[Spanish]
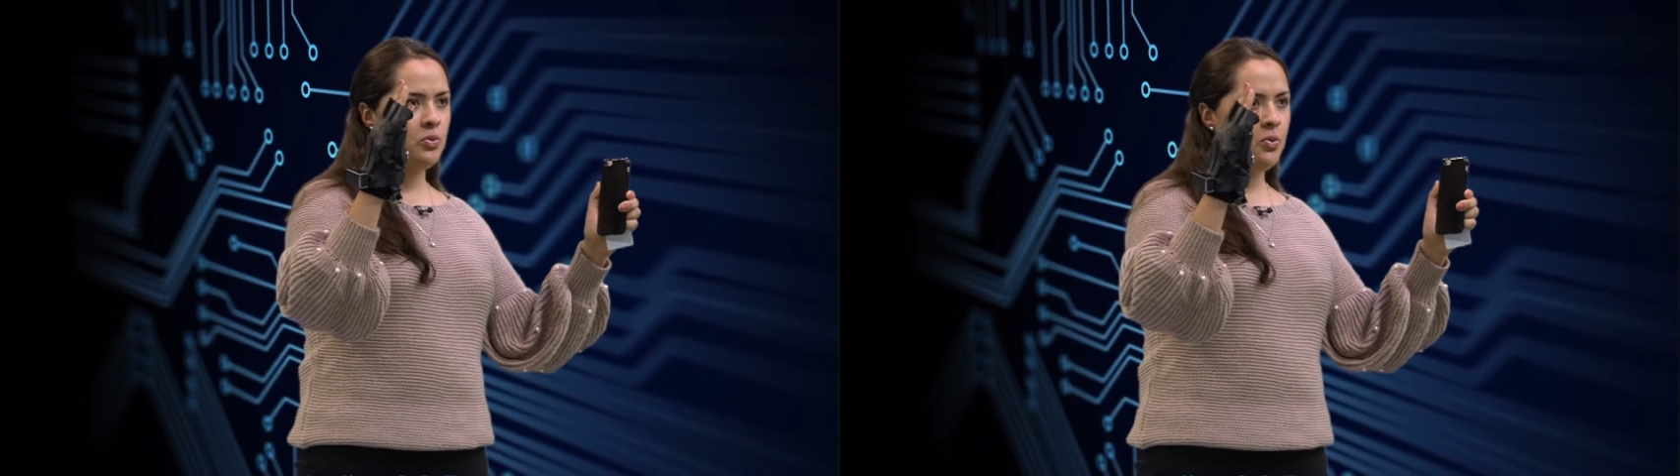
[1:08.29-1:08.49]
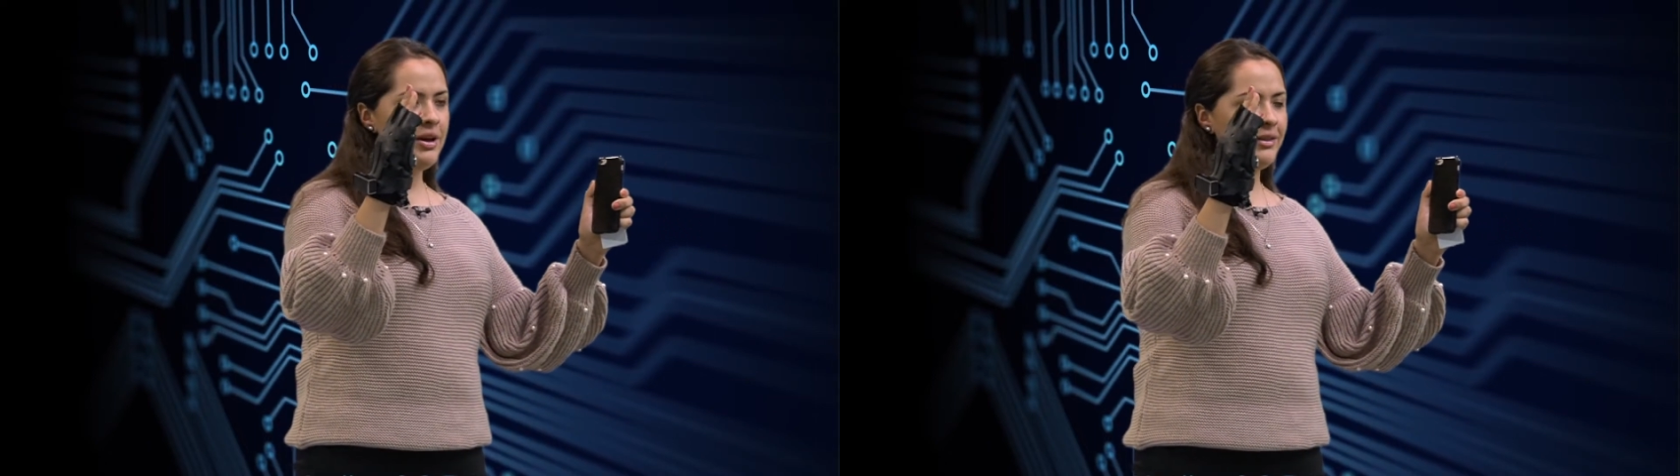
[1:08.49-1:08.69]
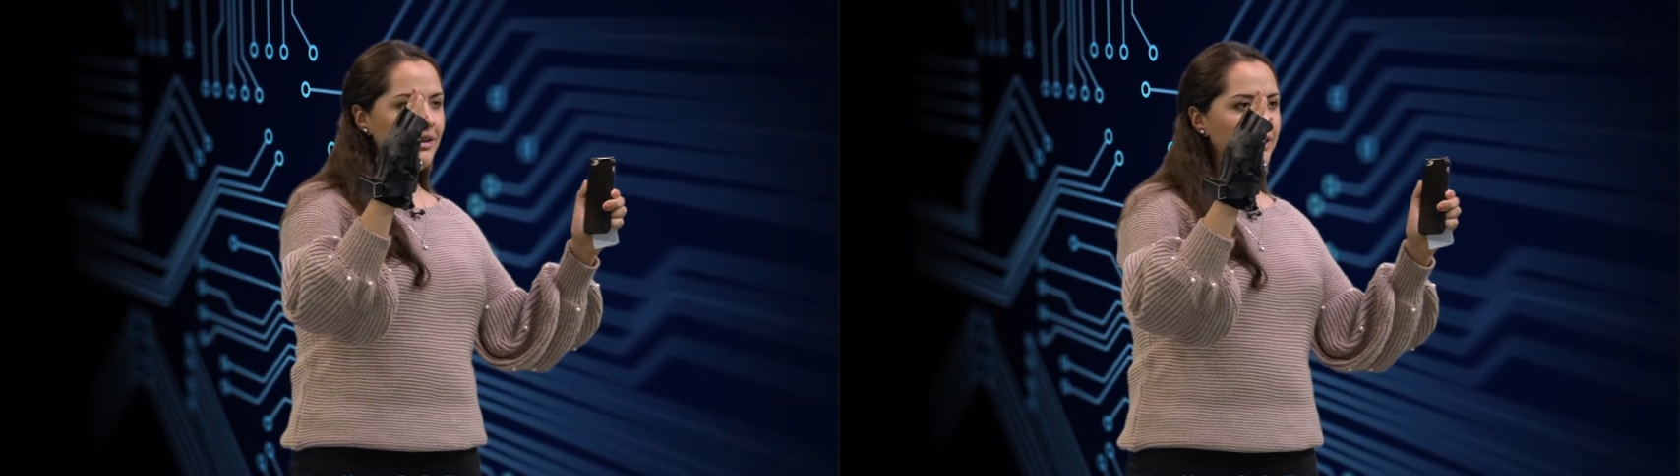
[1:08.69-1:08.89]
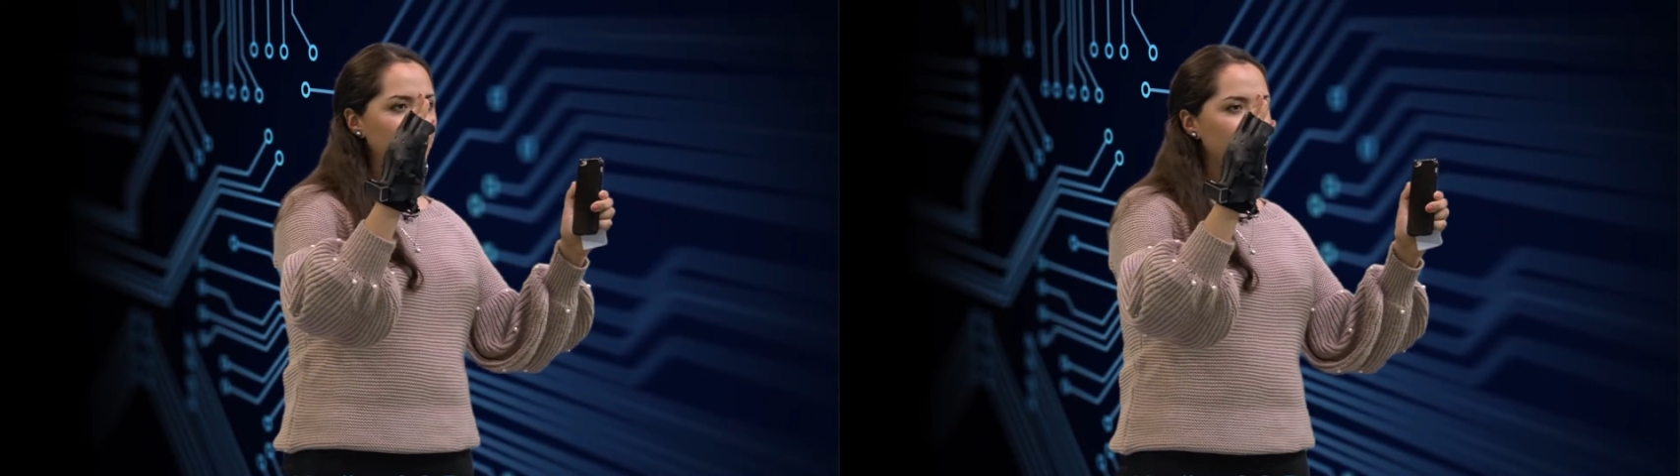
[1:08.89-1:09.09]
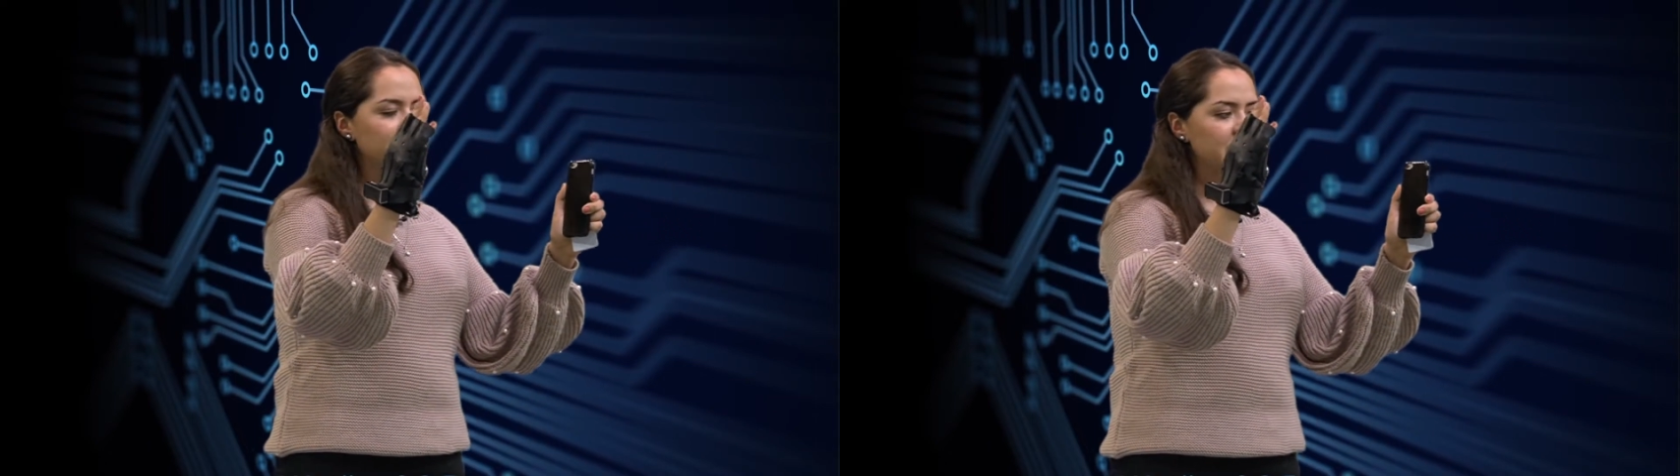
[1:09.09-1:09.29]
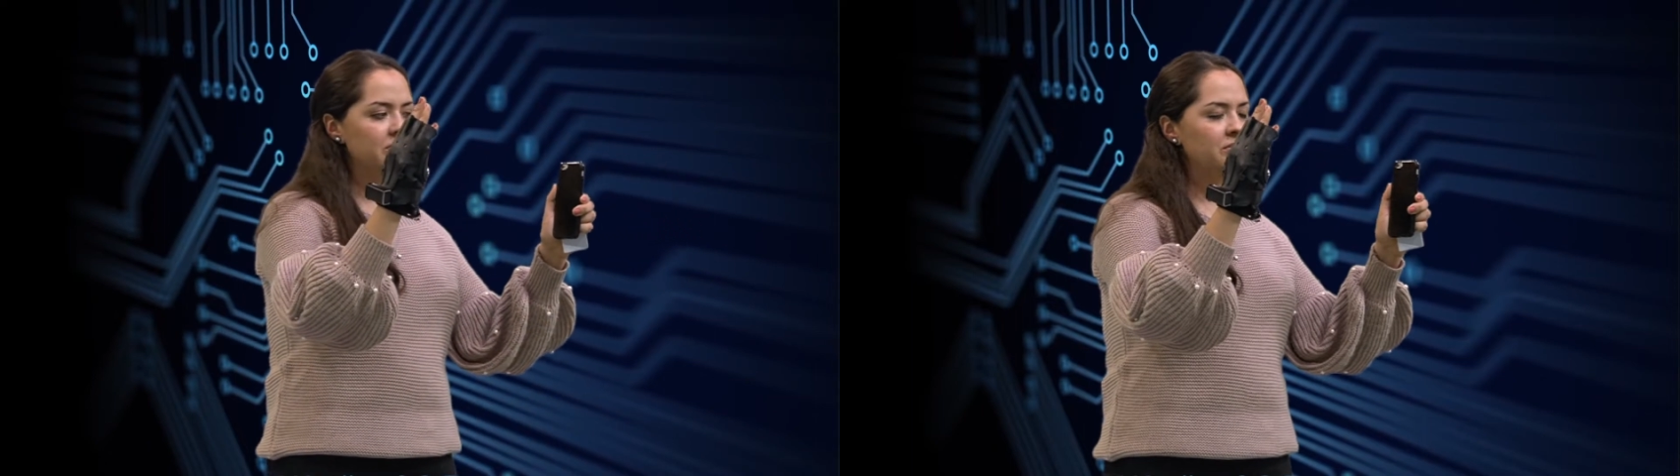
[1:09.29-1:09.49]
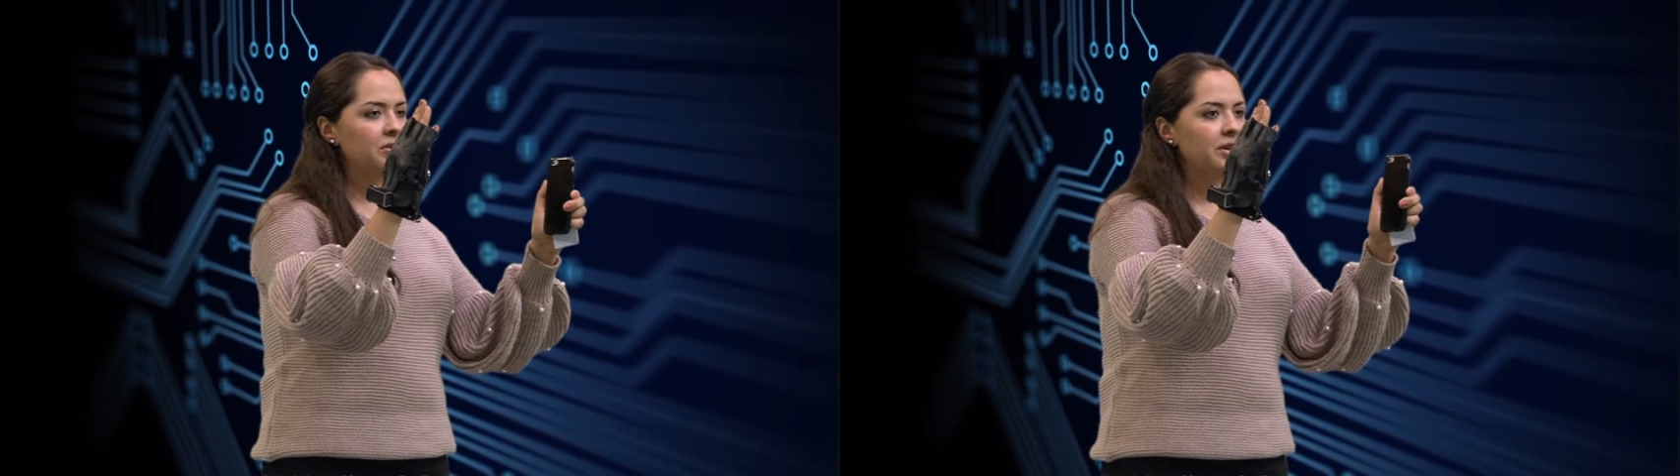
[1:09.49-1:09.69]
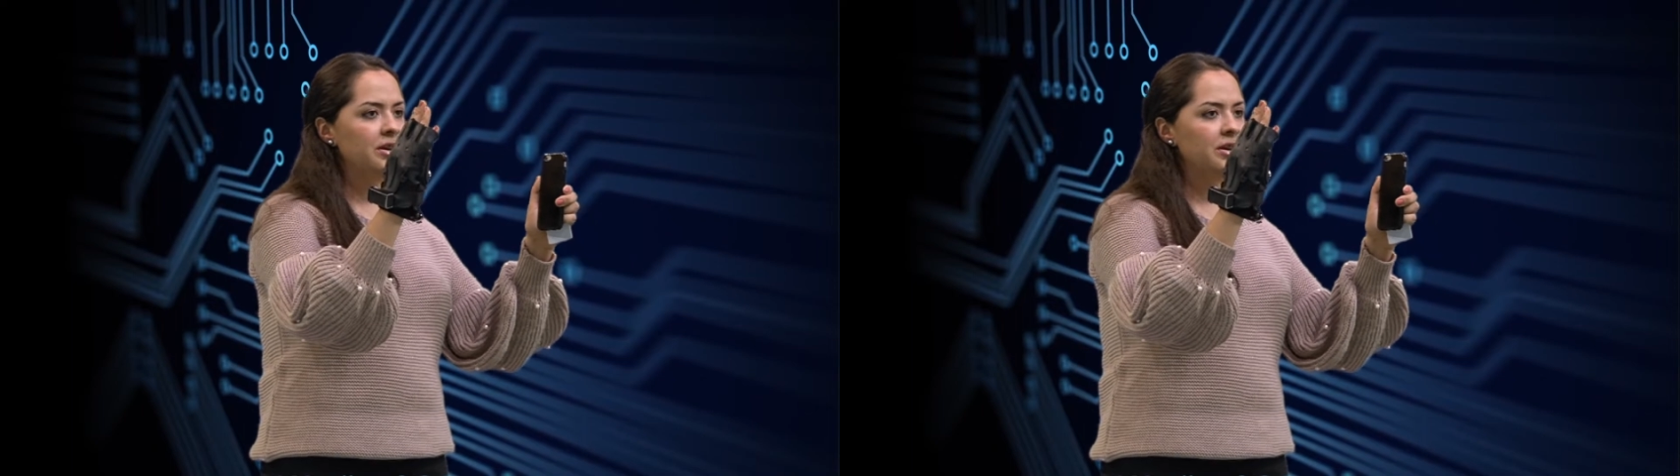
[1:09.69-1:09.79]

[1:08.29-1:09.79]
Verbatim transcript: guante, tu sensor